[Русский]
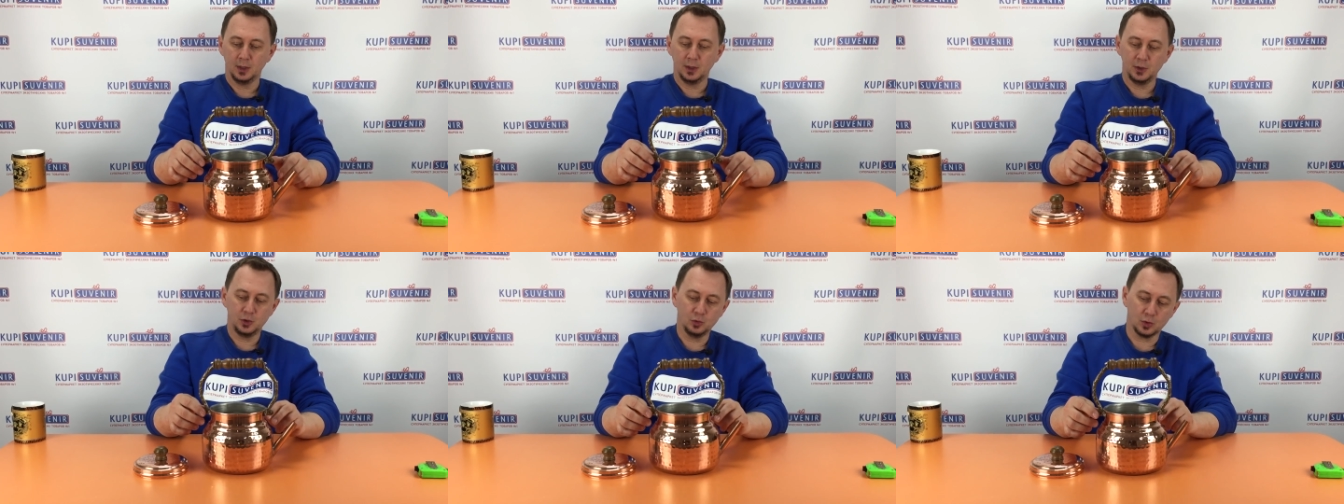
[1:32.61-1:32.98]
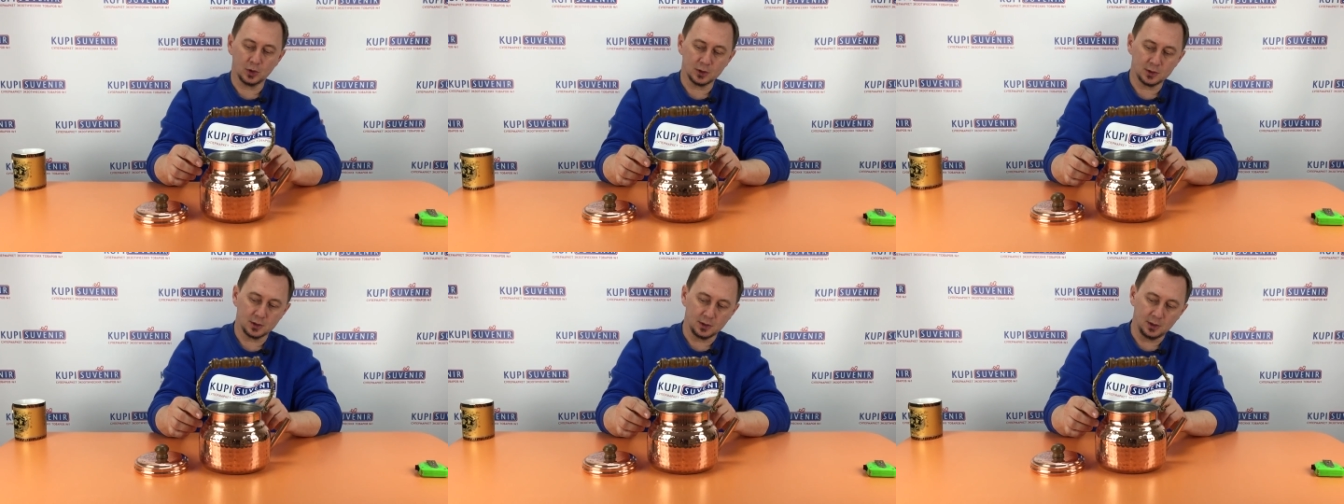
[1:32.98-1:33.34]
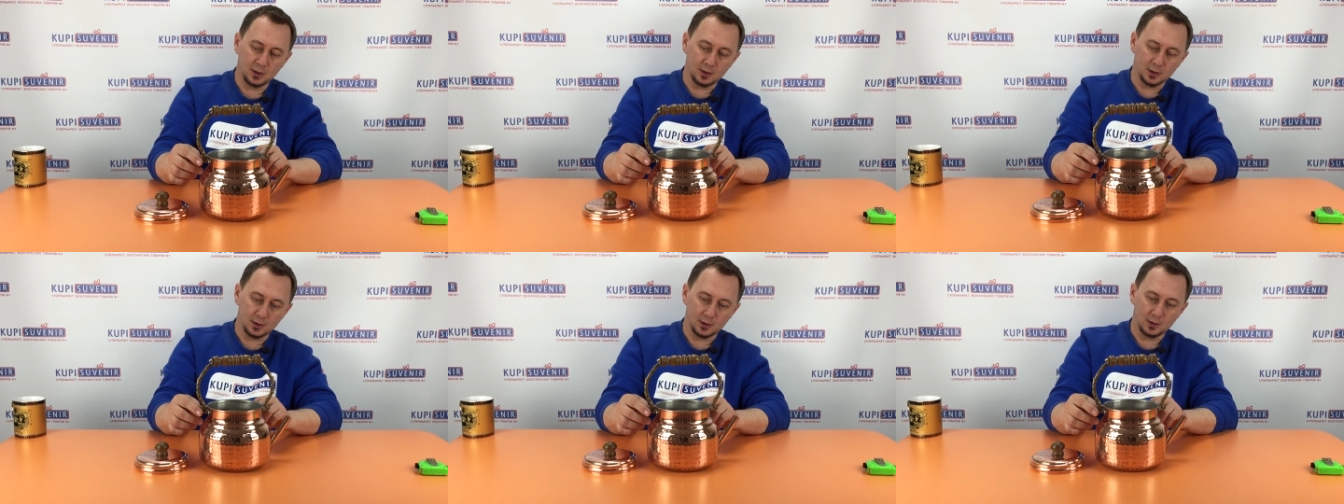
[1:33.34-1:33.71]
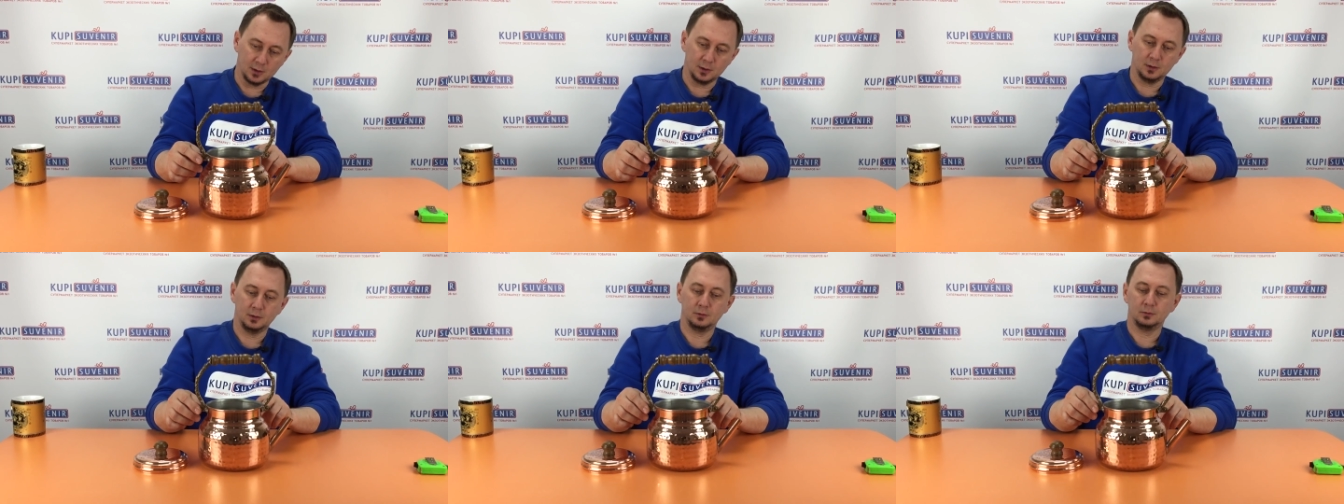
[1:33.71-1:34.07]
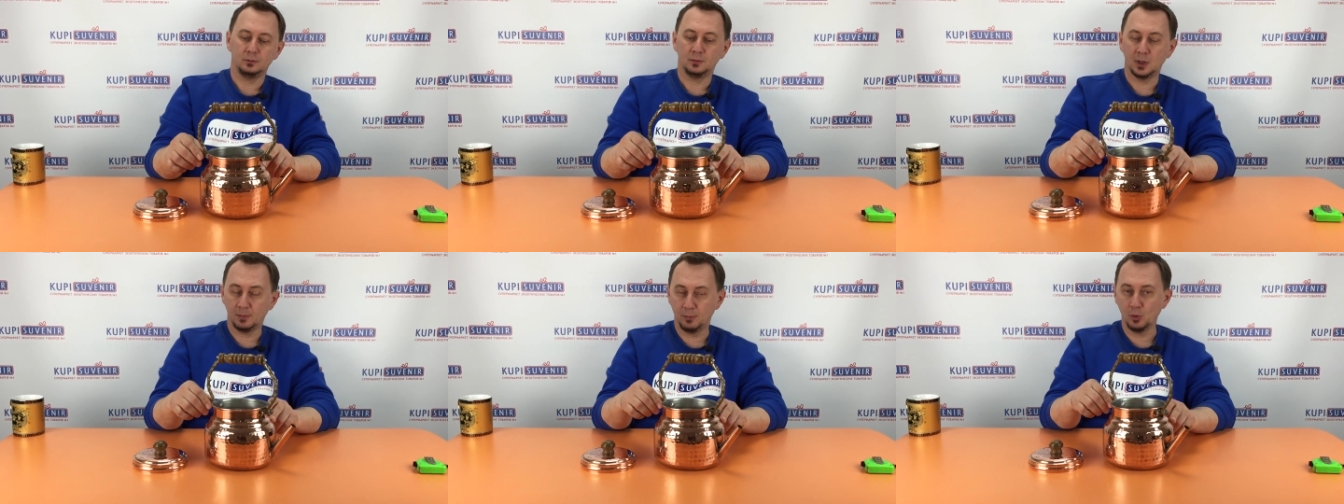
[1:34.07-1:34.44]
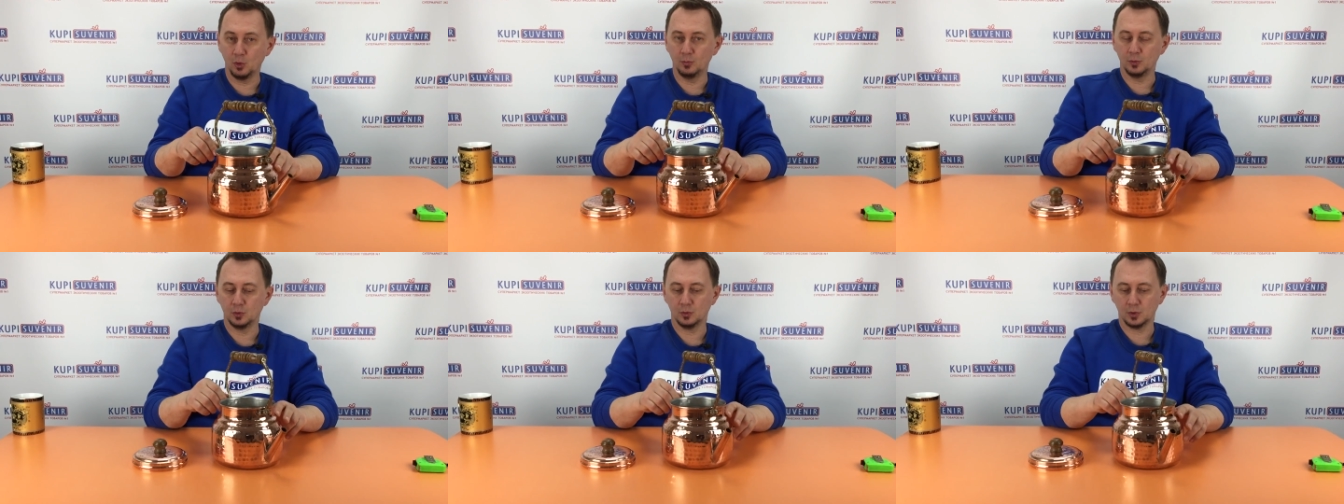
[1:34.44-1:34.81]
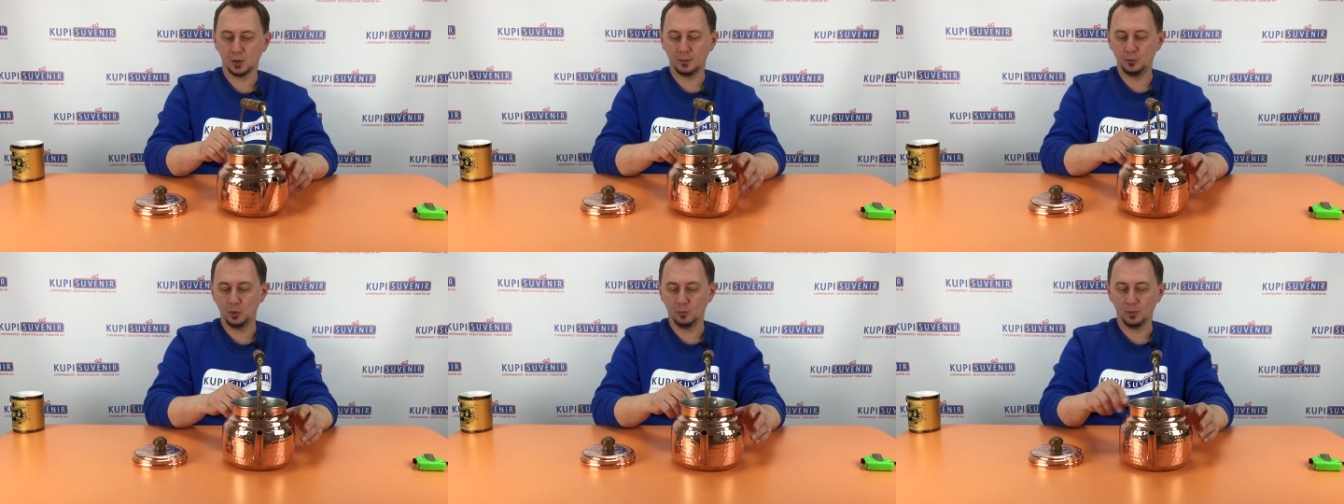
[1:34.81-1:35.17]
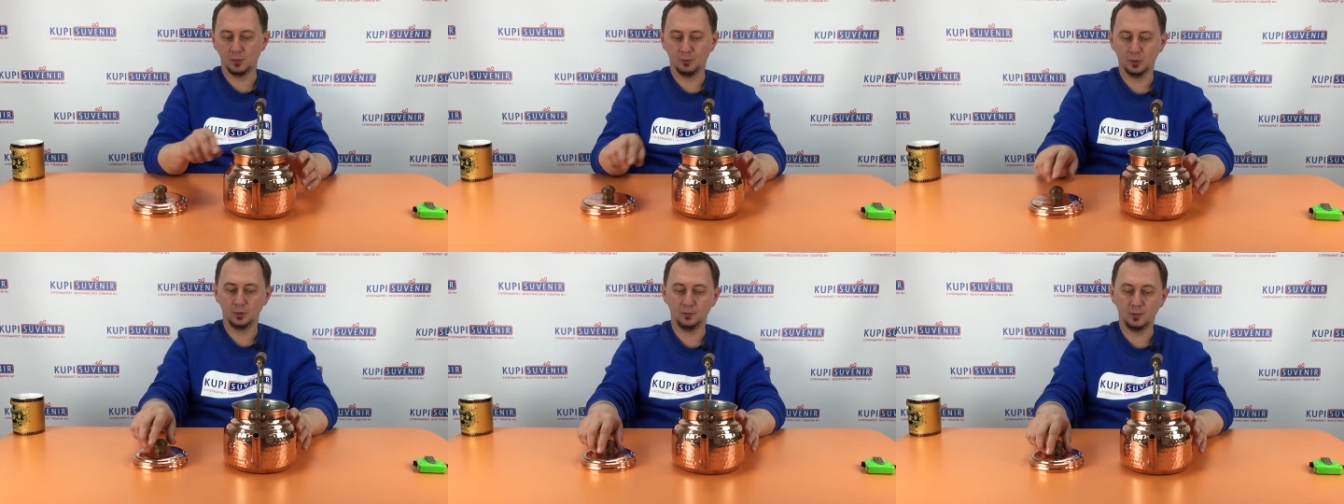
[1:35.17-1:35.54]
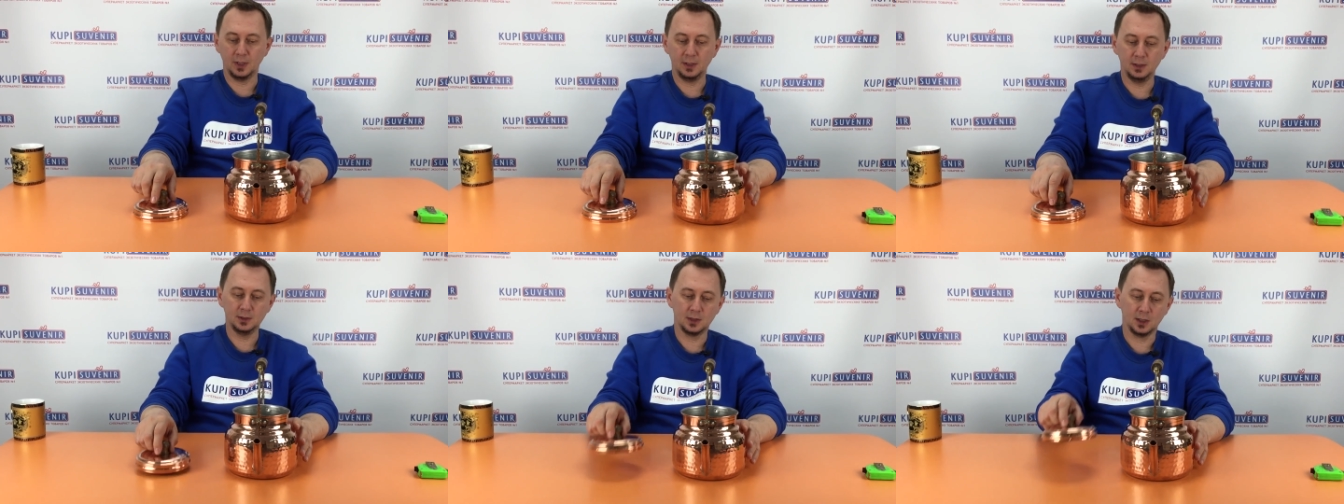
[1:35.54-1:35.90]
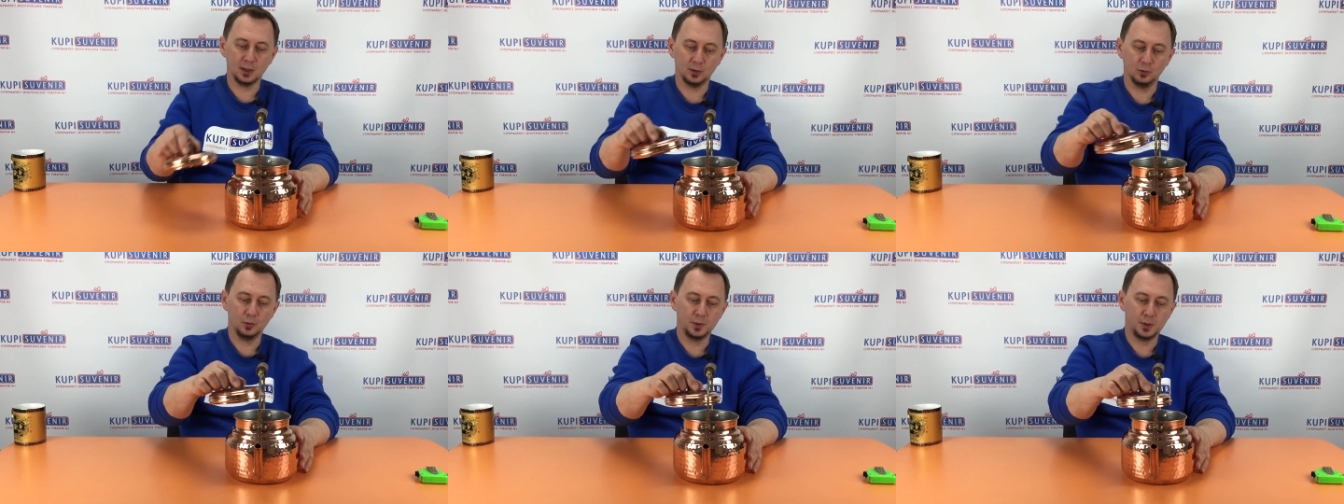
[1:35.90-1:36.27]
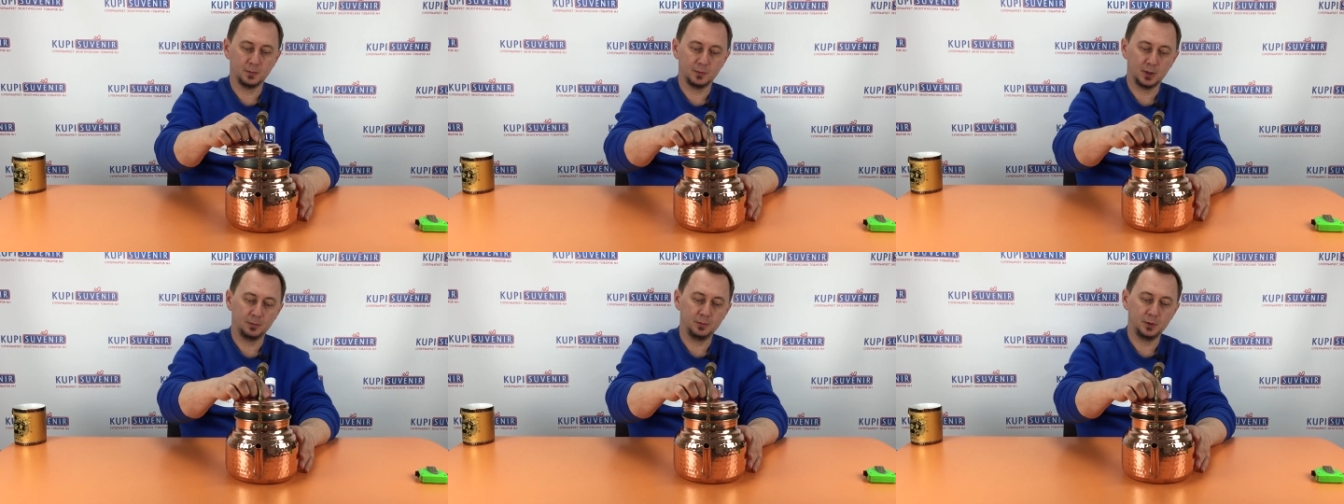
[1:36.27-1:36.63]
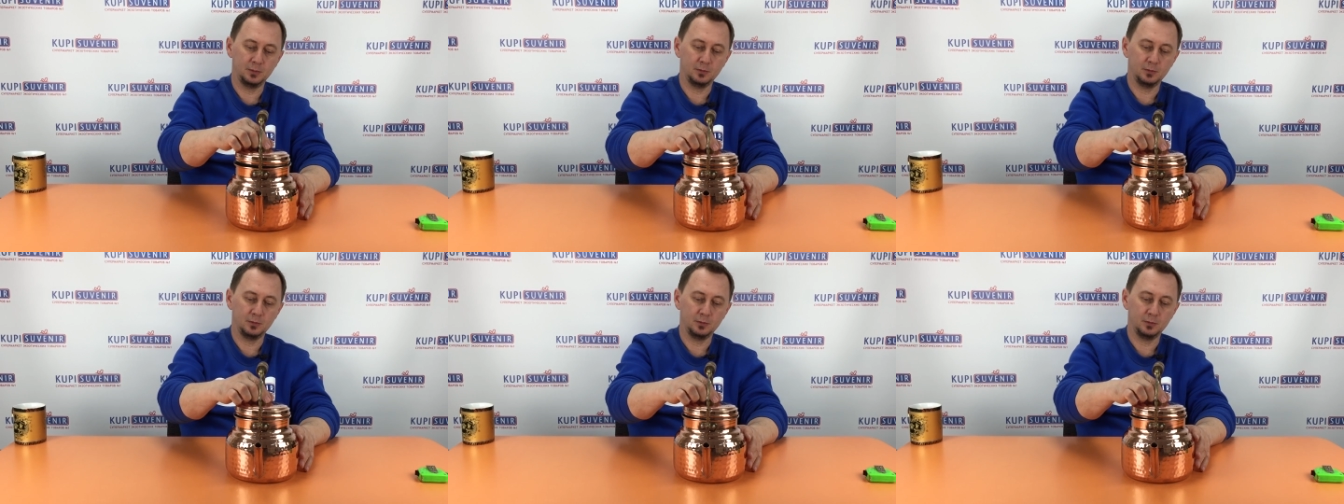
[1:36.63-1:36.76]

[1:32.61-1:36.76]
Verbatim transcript: Еще раз э, напомню, объем его 2 литра, но в общем-то